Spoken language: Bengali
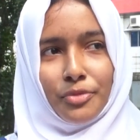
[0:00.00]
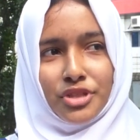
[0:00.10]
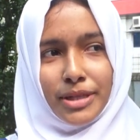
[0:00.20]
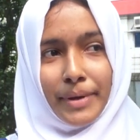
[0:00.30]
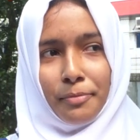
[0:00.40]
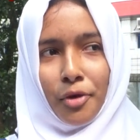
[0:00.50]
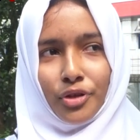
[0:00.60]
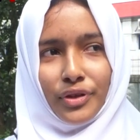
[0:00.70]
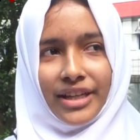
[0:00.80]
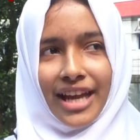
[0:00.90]
মুজিবের
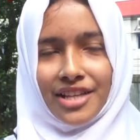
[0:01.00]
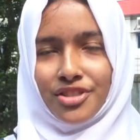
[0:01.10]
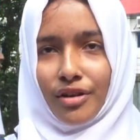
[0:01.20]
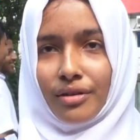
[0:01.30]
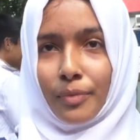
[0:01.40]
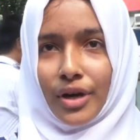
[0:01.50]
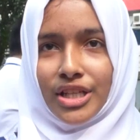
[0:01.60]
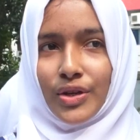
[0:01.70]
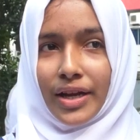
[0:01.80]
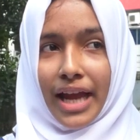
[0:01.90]
মতোই একজন
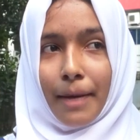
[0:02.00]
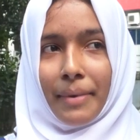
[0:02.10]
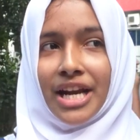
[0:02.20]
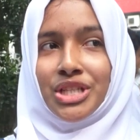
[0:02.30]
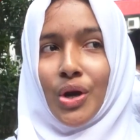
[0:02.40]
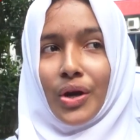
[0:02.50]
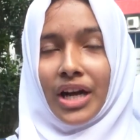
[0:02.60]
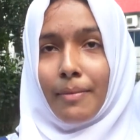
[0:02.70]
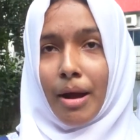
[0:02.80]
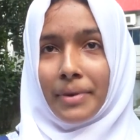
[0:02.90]
বলেছিল এবারের
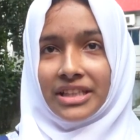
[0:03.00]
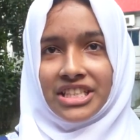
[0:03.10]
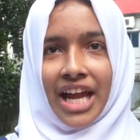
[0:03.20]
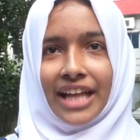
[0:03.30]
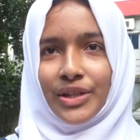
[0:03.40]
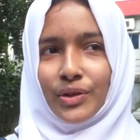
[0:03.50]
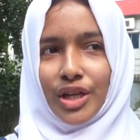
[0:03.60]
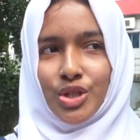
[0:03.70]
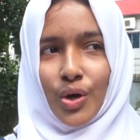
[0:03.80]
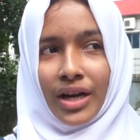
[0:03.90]
সংগ্রাম আমাদের
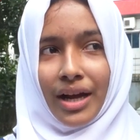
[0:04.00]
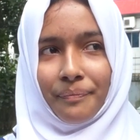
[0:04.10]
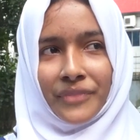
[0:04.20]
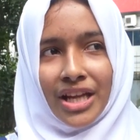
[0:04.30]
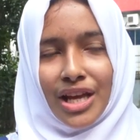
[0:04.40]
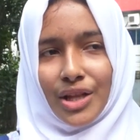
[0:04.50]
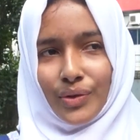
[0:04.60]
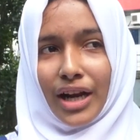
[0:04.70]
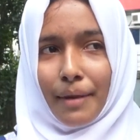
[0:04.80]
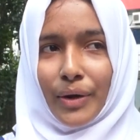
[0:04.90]
স্বাধীনতার সংগ্রাম
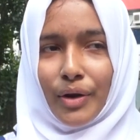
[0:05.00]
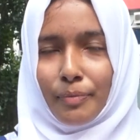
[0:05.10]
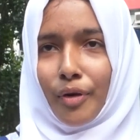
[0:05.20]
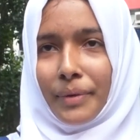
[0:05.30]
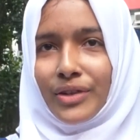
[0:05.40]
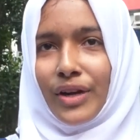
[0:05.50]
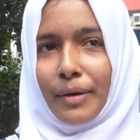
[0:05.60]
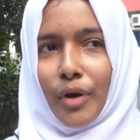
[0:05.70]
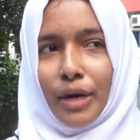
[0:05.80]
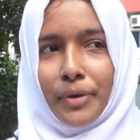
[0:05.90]
তখন আমার ওই
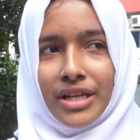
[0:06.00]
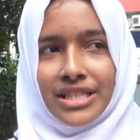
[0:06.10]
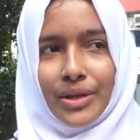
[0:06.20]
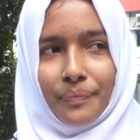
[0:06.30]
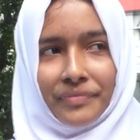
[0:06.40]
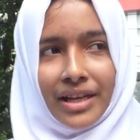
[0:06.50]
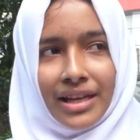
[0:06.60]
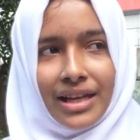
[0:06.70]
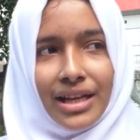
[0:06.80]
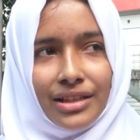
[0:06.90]
মোমেন্টগুলো মনে পড়েছিল
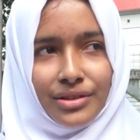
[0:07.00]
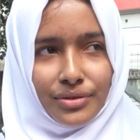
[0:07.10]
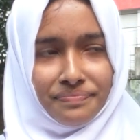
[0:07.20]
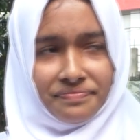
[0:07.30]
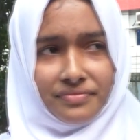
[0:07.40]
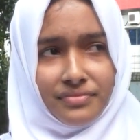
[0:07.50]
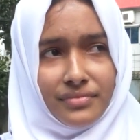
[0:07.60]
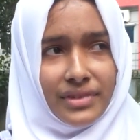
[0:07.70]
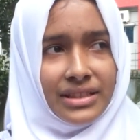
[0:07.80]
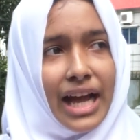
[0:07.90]
তো
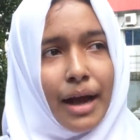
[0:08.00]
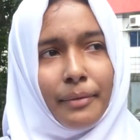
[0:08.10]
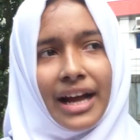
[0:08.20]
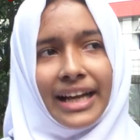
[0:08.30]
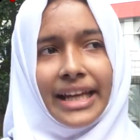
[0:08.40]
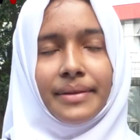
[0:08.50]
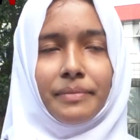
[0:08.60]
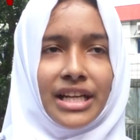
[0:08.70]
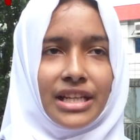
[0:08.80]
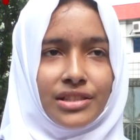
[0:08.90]
আমরা আগেই
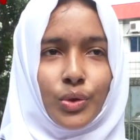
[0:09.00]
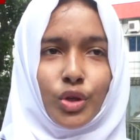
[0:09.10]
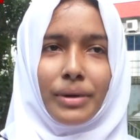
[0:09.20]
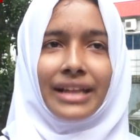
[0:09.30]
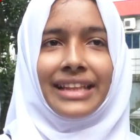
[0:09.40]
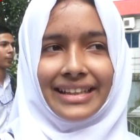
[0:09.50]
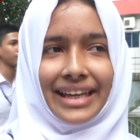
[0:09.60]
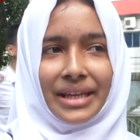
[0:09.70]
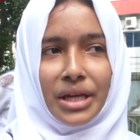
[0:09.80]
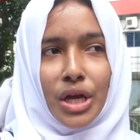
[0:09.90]
মানে ছোটোবেলা
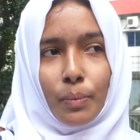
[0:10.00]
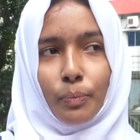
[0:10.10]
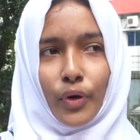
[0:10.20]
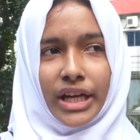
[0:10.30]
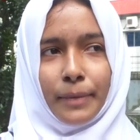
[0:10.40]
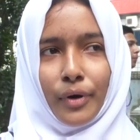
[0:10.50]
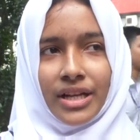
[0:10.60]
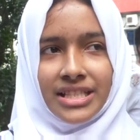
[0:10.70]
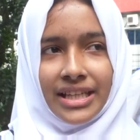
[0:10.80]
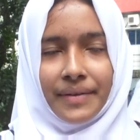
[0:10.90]
থেকেই বইয়ে
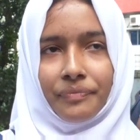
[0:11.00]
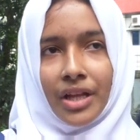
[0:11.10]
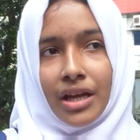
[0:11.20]
পড়েছি